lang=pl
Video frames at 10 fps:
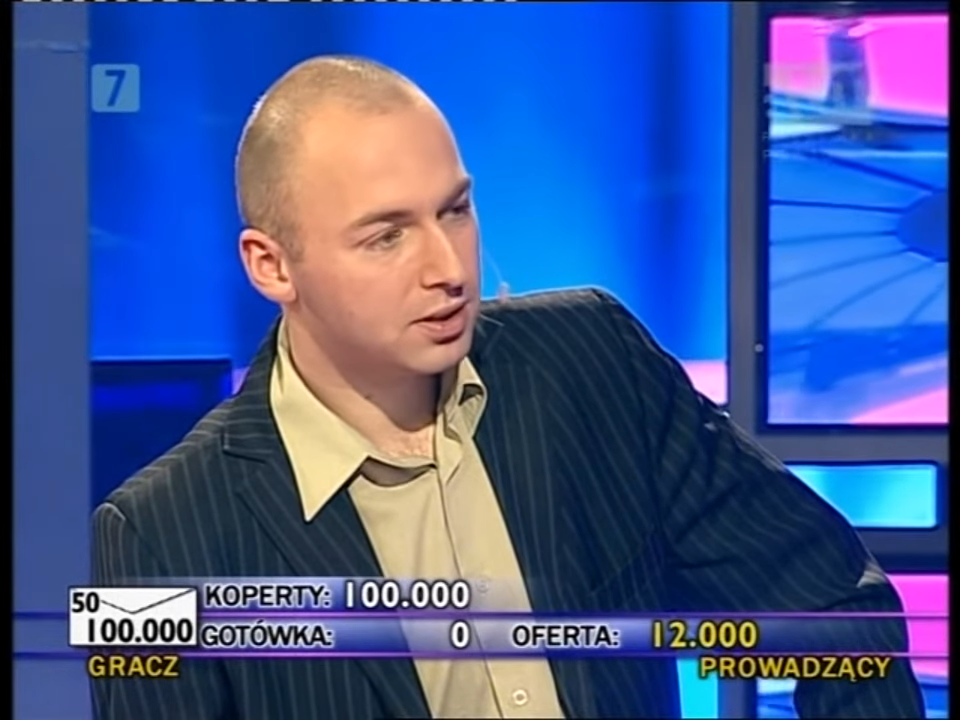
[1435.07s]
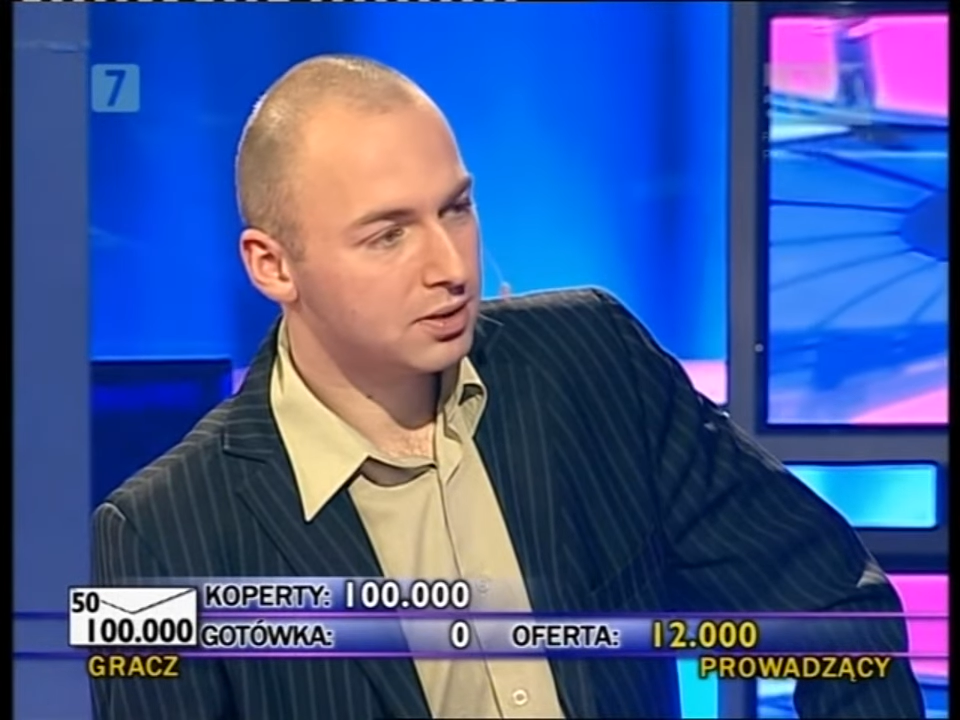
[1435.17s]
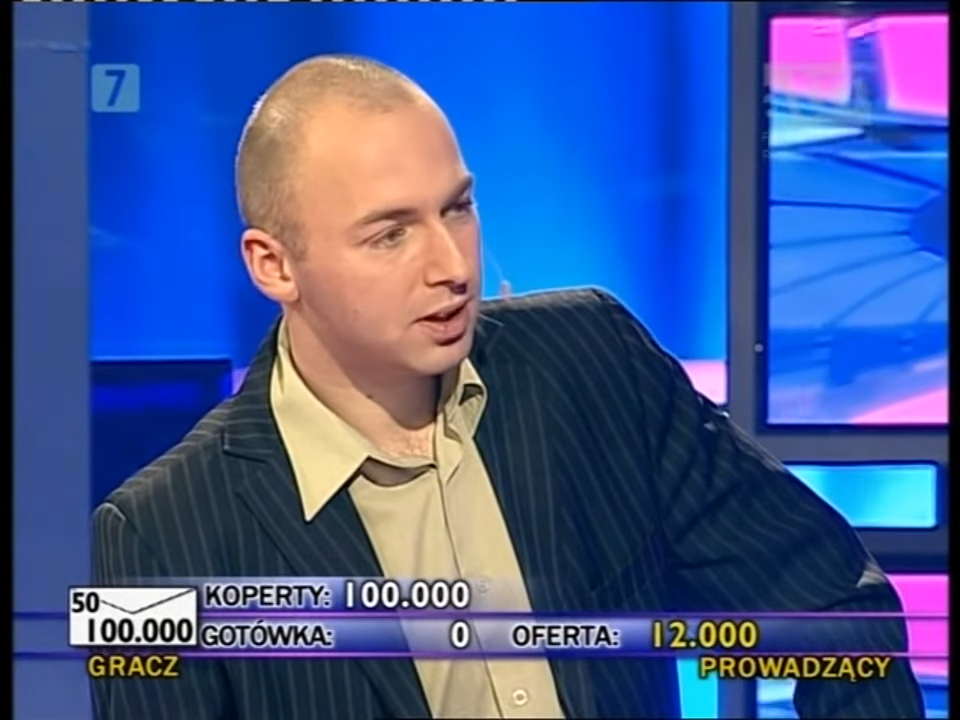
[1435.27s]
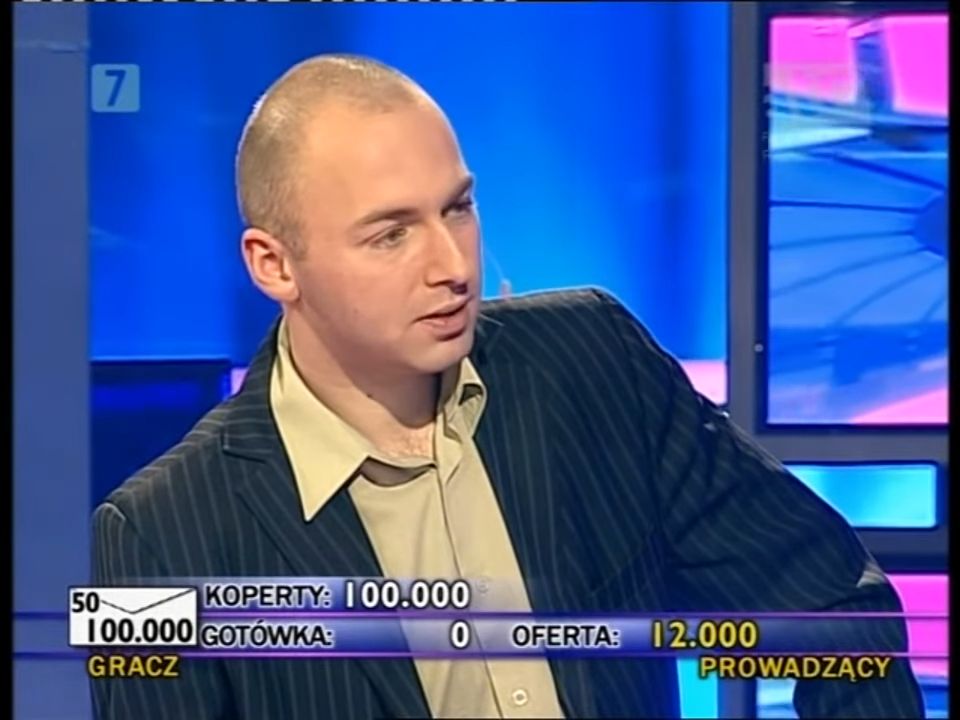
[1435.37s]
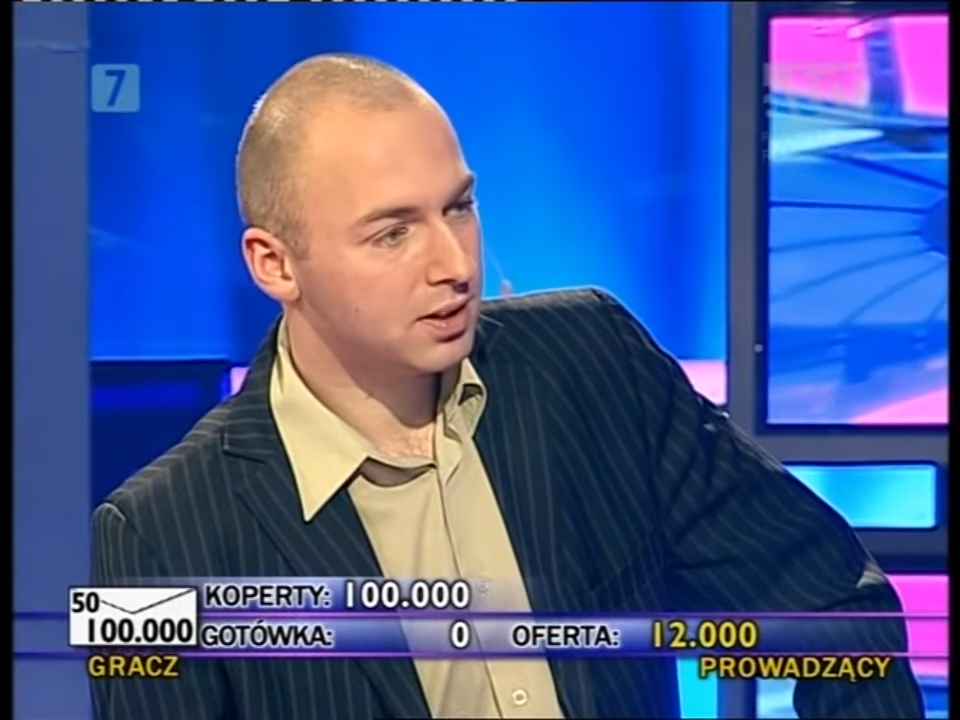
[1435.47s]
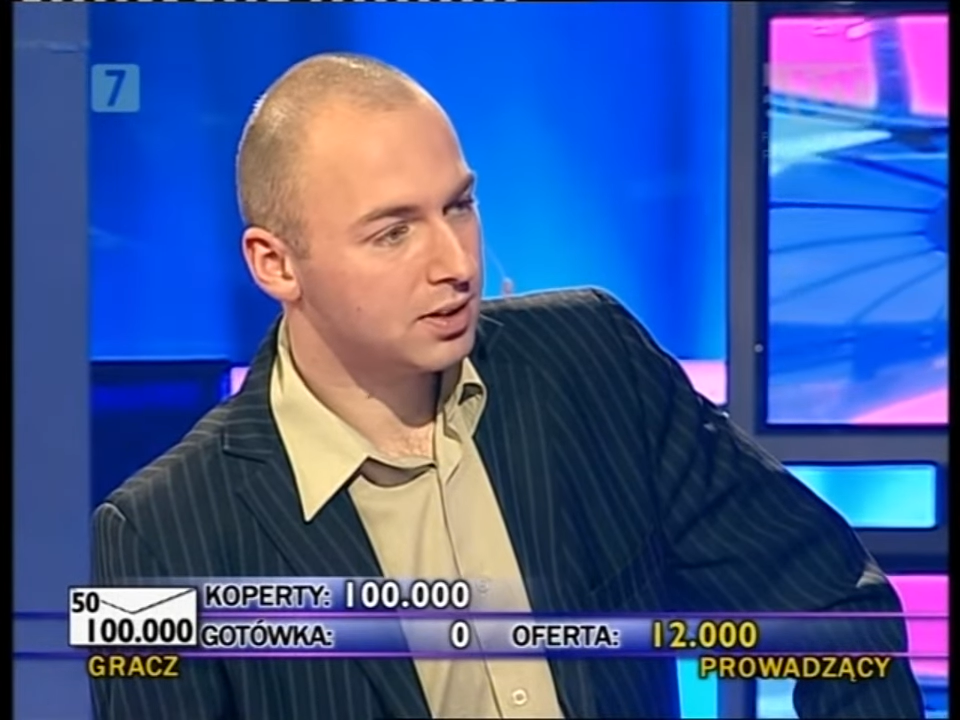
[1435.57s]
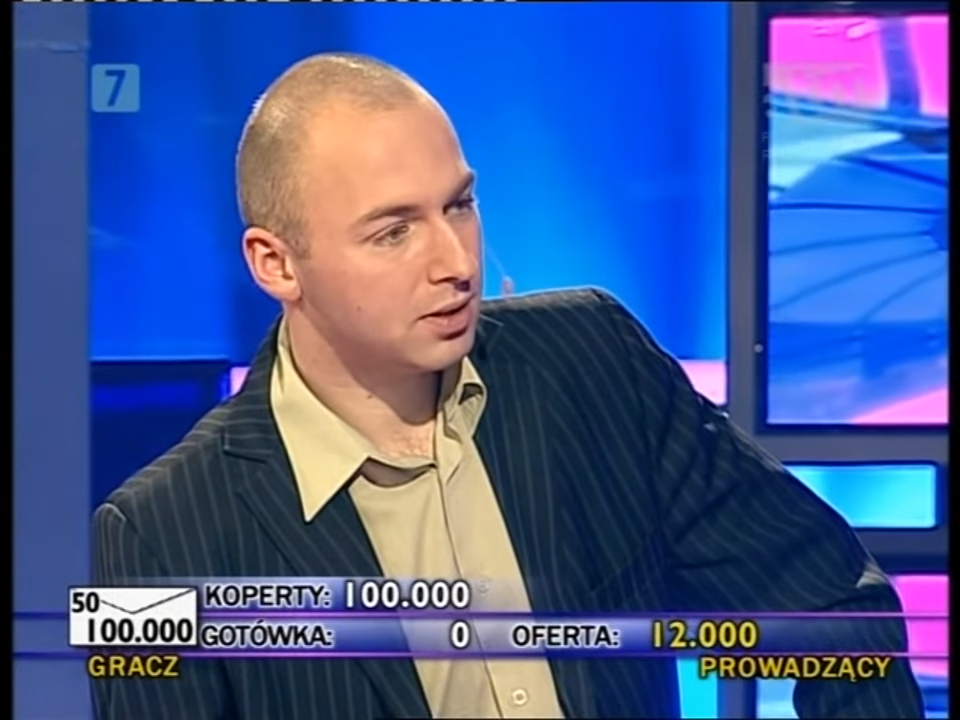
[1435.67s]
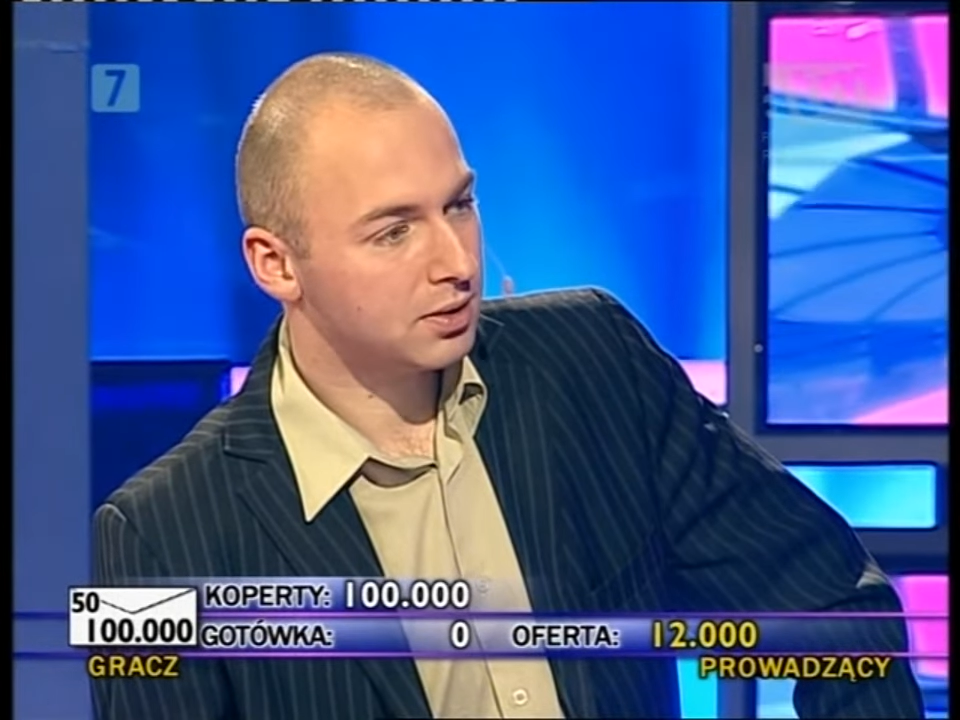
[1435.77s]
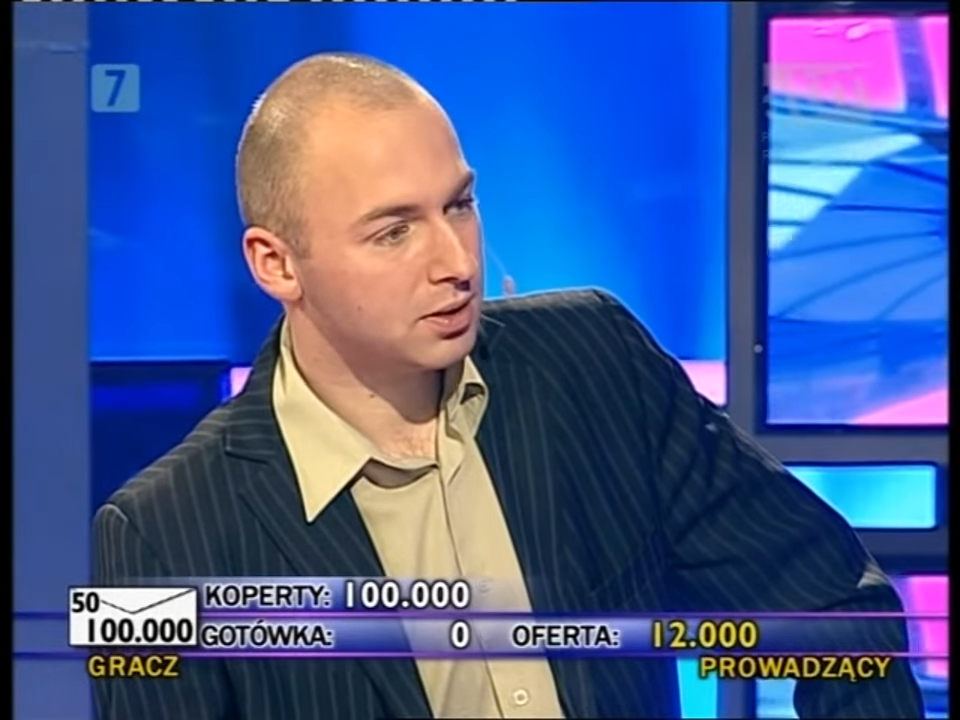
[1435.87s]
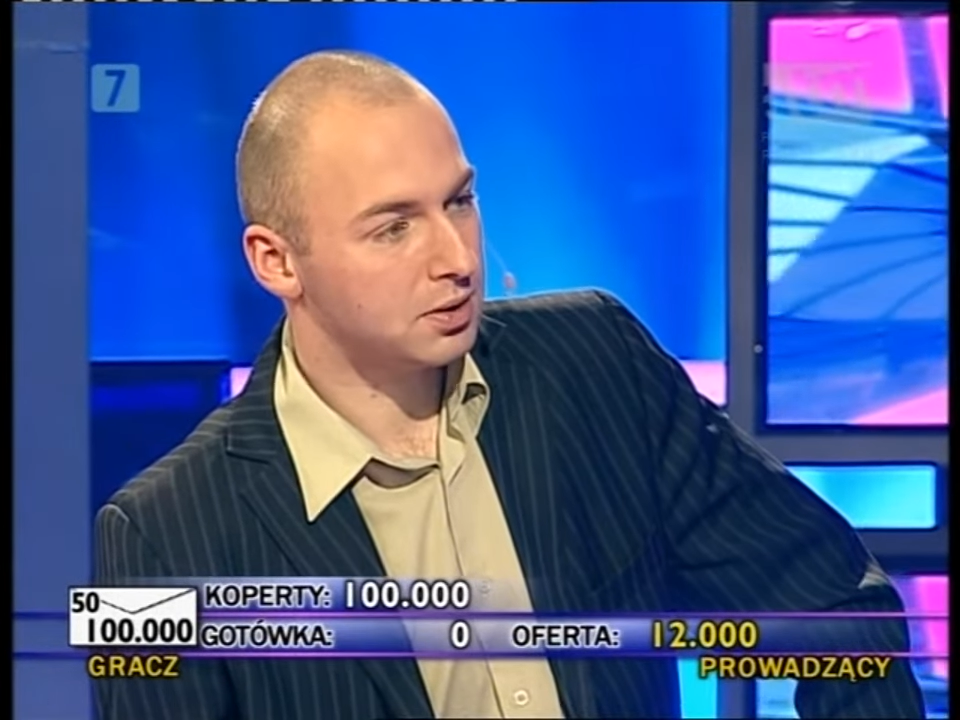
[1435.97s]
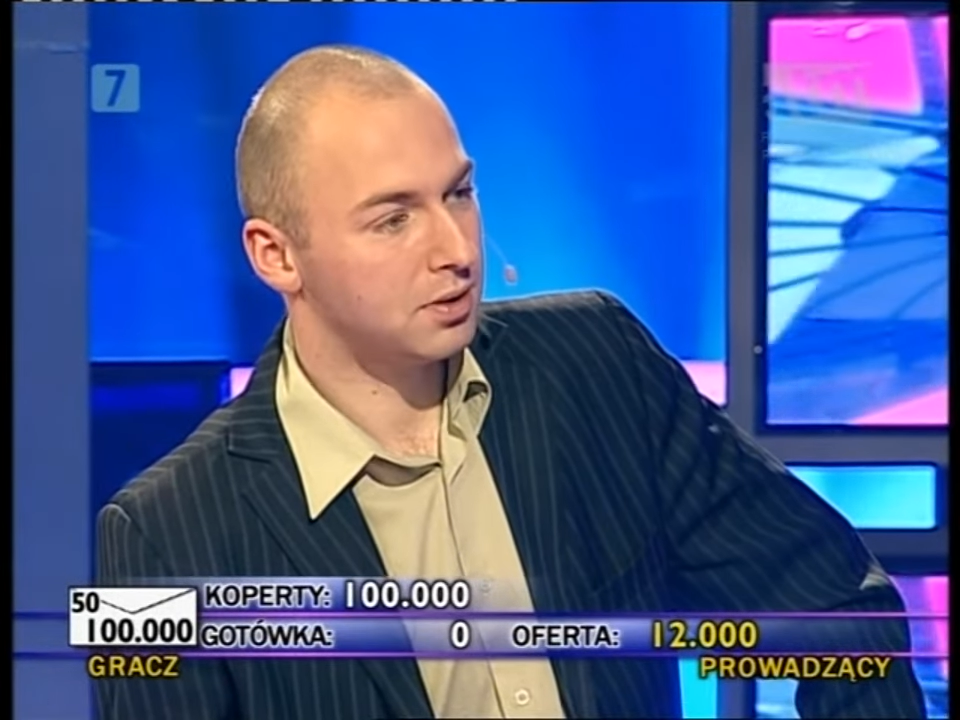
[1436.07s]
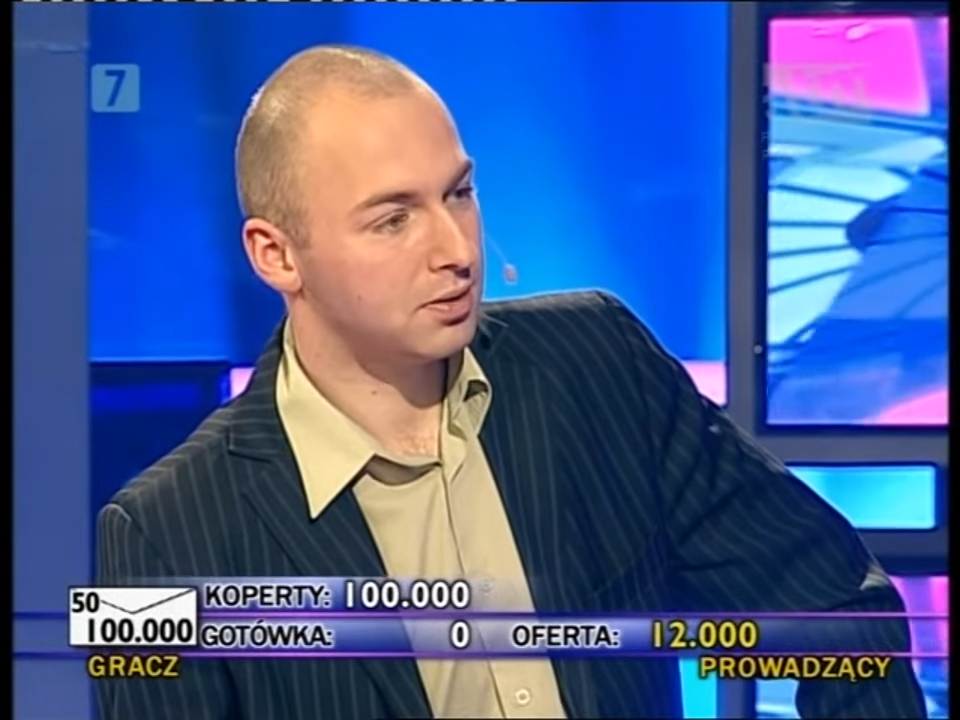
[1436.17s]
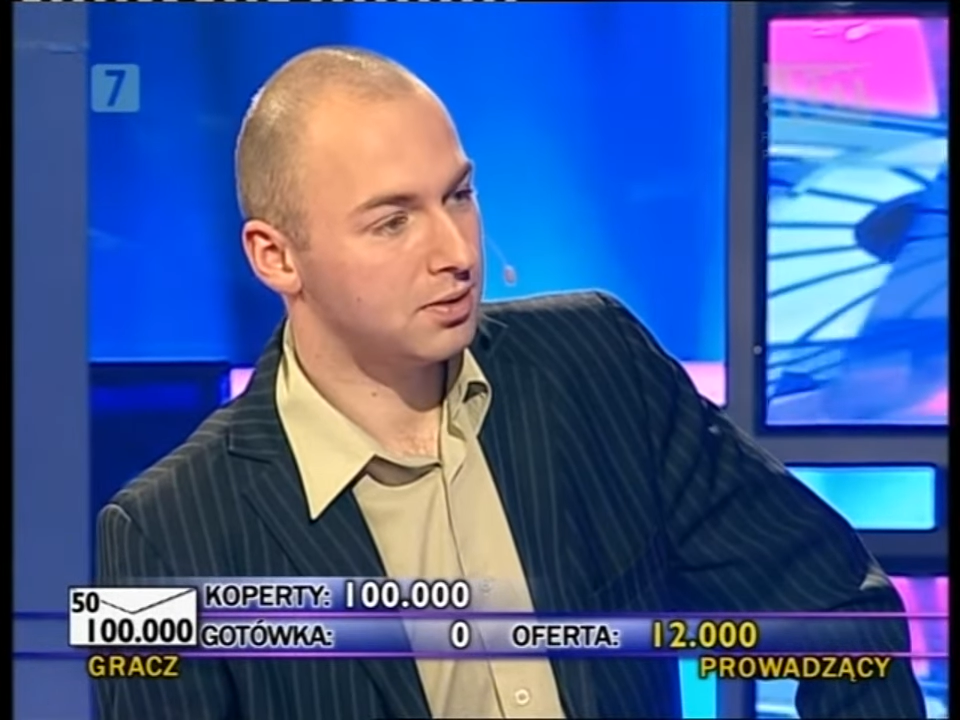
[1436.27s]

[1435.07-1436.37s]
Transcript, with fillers: to ja zejdę o 1000.